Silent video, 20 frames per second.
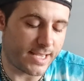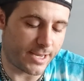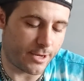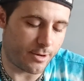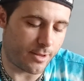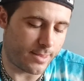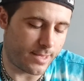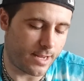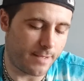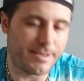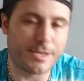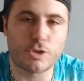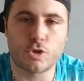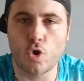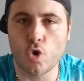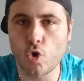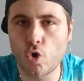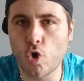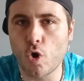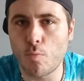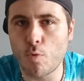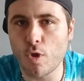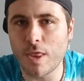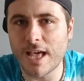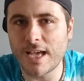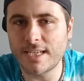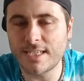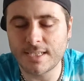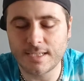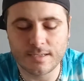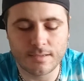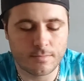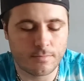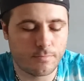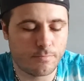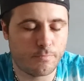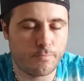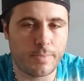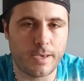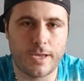te quiero decir, a ver, son cómodas,
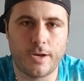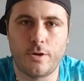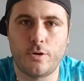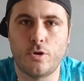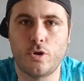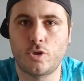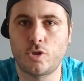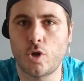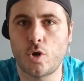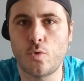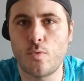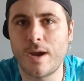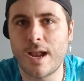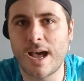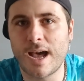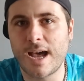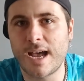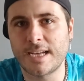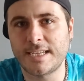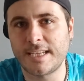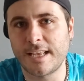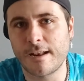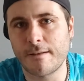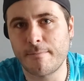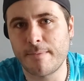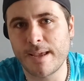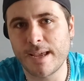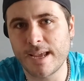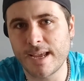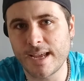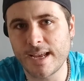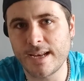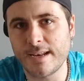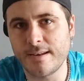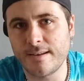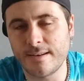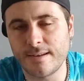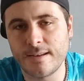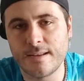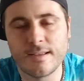pero no son unas
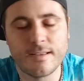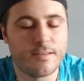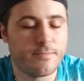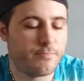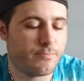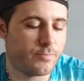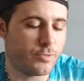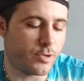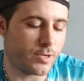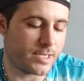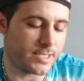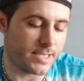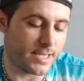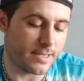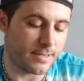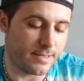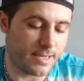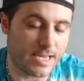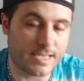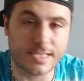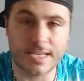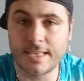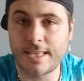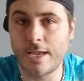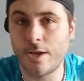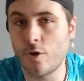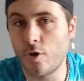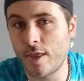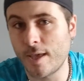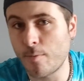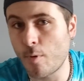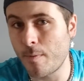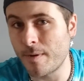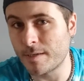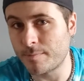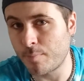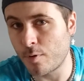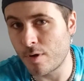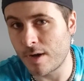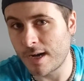Irving yo qué sé, las que tengo de Bob
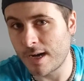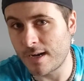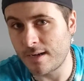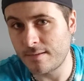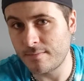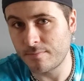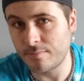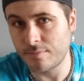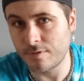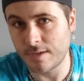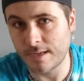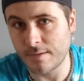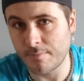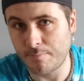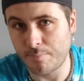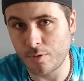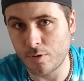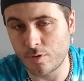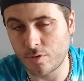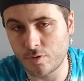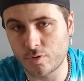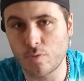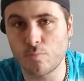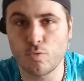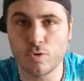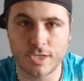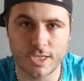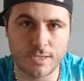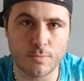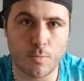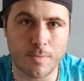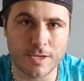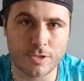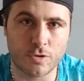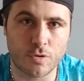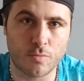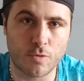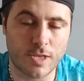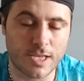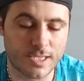Esponja, por ejemplo, son muchísimo más
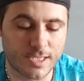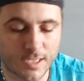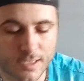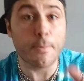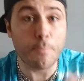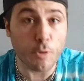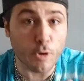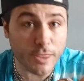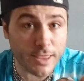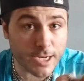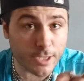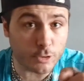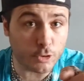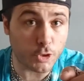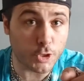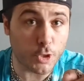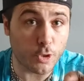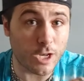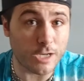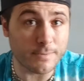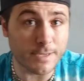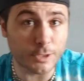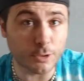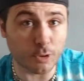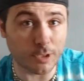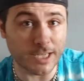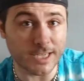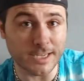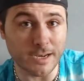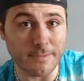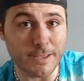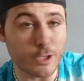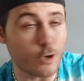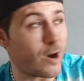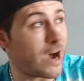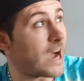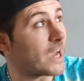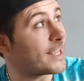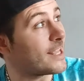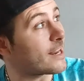cómodas. Que por cierto, si no lo has visto, tienes el
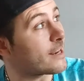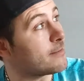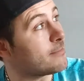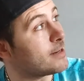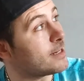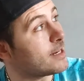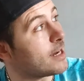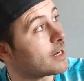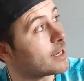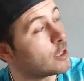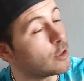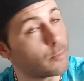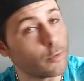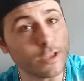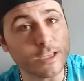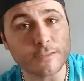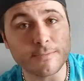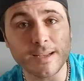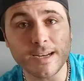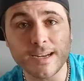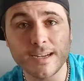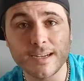vídeo aquí arriba, aquí lo puedes ver.